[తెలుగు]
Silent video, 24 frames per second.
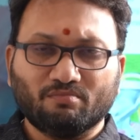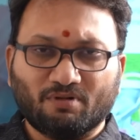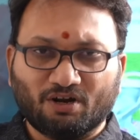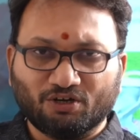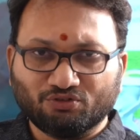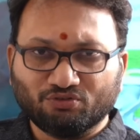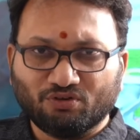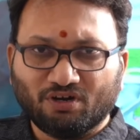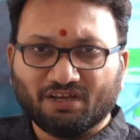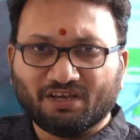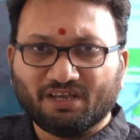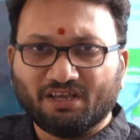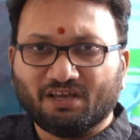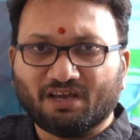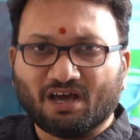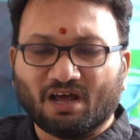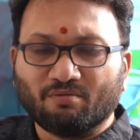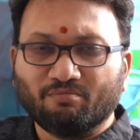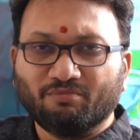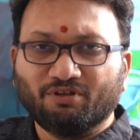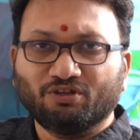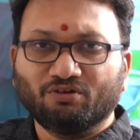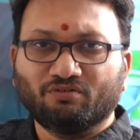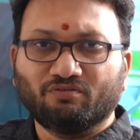మనుషులకి
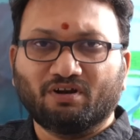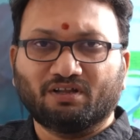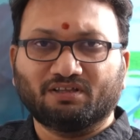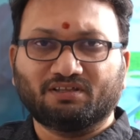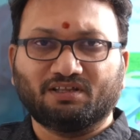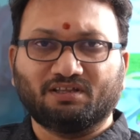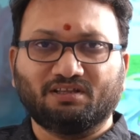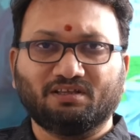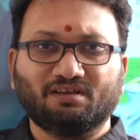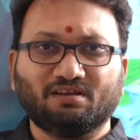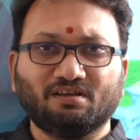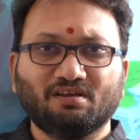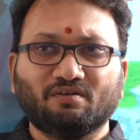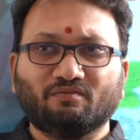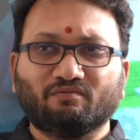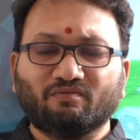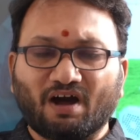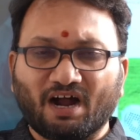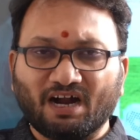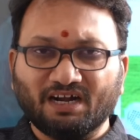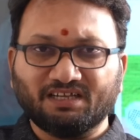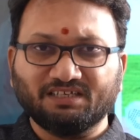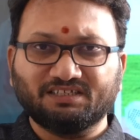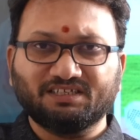కర్మ ఎందుకు పడుతుంది
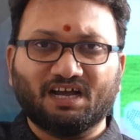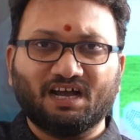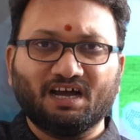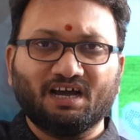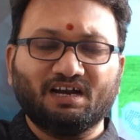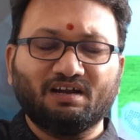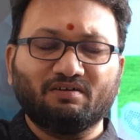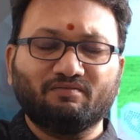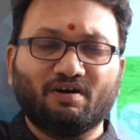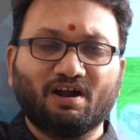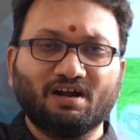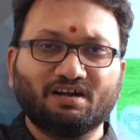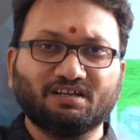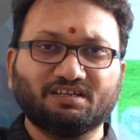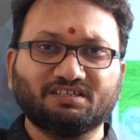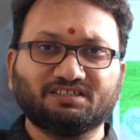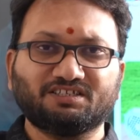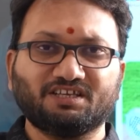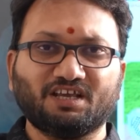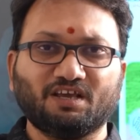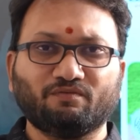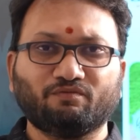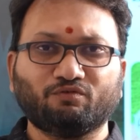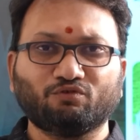వాటి జాగల వాటిని
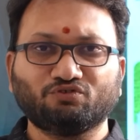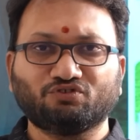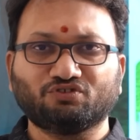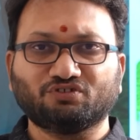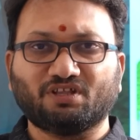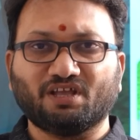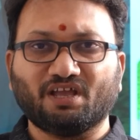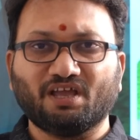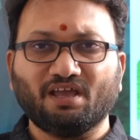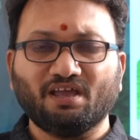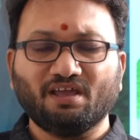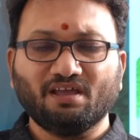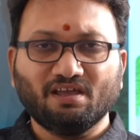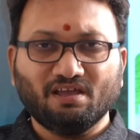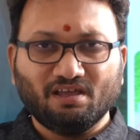సేఫ్ ఉంచితే